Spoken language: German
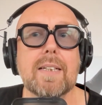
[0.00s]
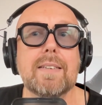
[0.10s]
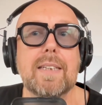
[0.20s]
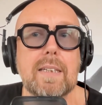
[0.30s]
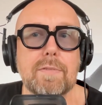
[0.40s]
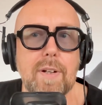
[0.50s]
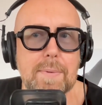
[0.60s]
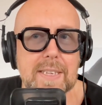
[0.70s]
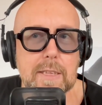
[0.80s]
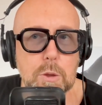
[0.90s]
die
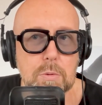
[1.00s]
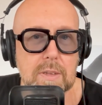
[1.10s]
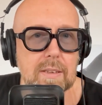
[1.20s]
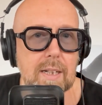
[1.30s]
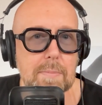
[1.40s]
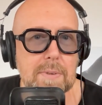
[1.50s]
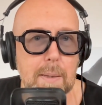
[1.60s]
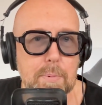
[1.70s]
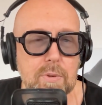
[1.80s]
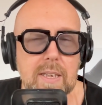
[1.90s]
Pharmazie studiert haben, die
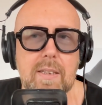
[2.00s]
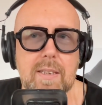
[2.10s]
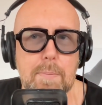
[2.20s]
Apothekerin,